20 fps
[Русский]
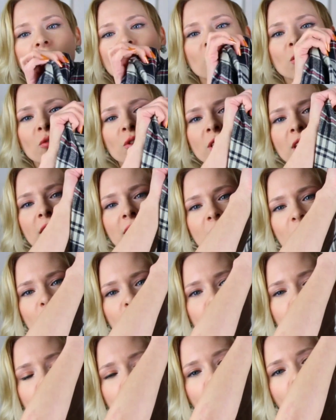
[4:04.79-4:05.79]
Но вот это
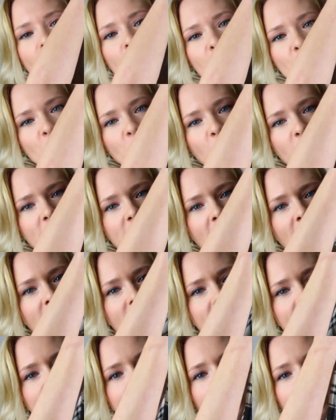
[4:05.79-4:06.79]
вот мне очень
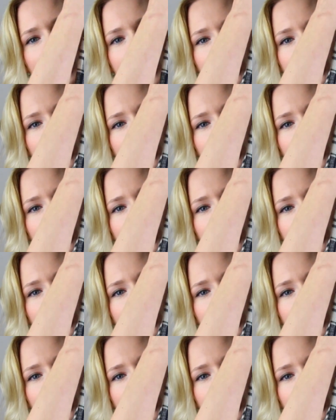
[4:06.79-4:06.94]
понравилось, она мне